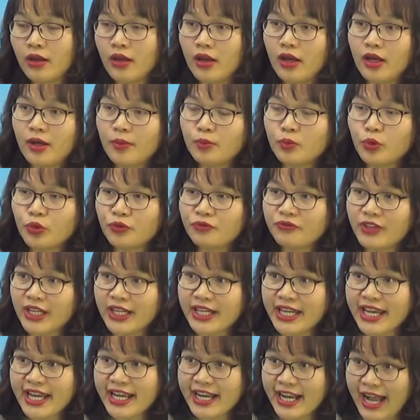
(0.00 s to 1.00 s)
À, một
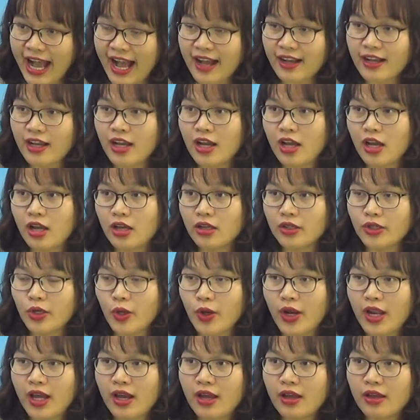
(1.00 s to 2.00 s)
vấn đề khác
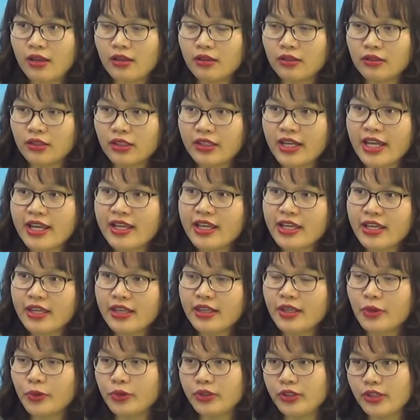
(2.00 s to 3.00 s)
đó là đề
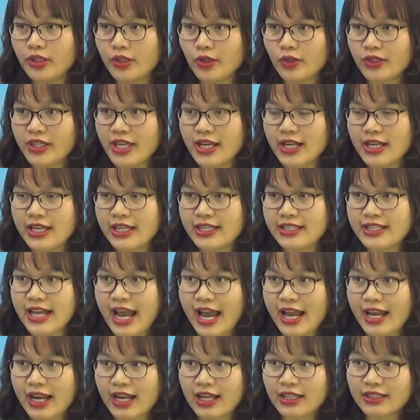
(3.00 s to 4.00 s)
nghị Thiếu tướng có thể lý
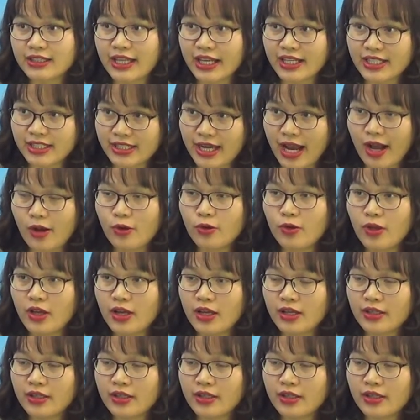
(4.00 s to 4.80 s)
giải là tại sao